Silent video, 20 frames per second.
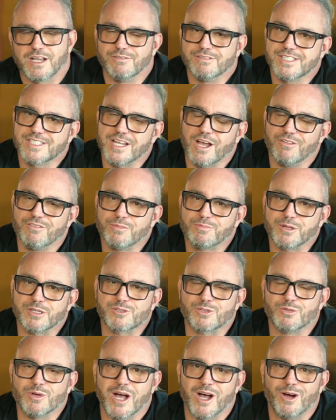Salve, salve
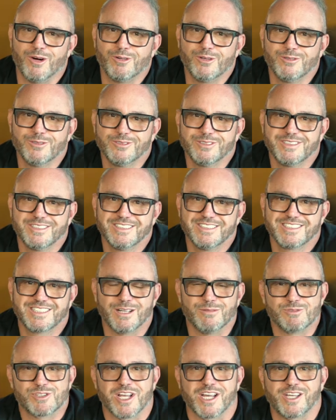pessoal!
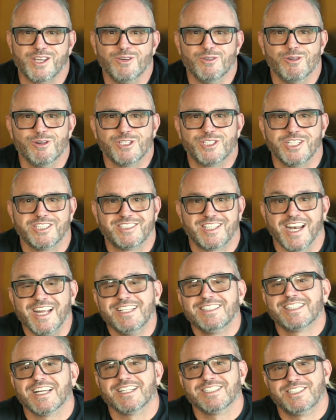Estamos aqui hoje,
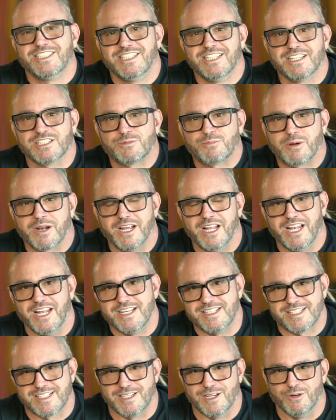30 dias para
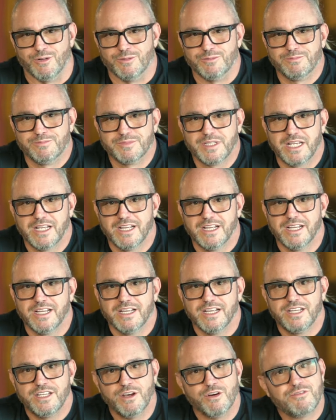eleição.
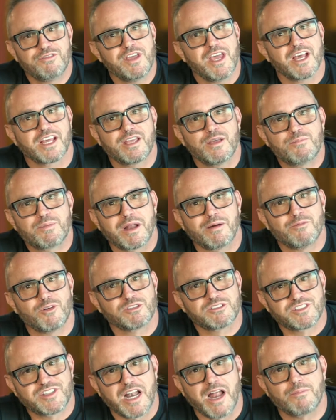E eu vim aqui para
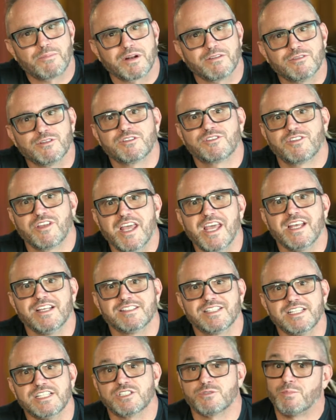mostrar para
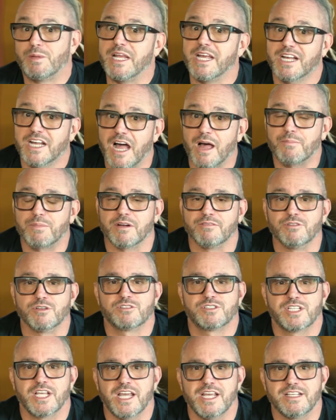vocês e explicar para
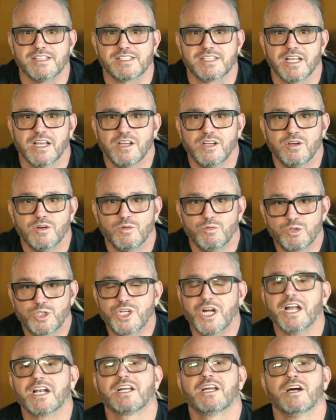vocês o
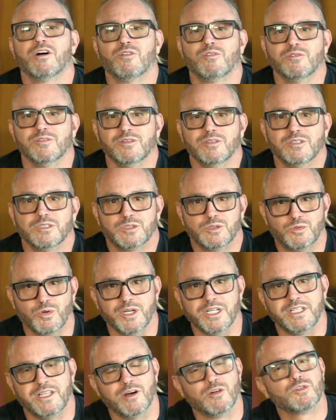jargão
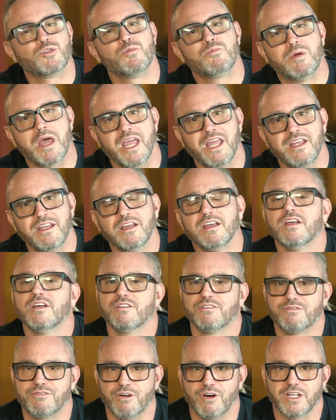doidão do bem,
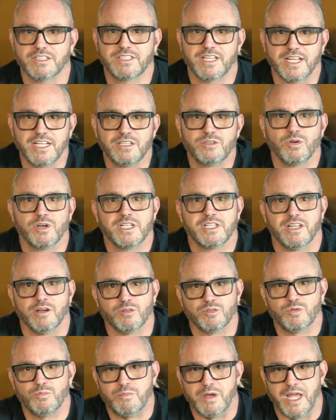vota em
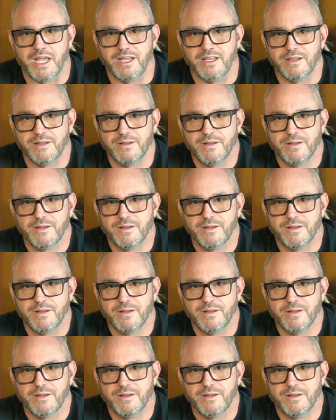doidão do bem.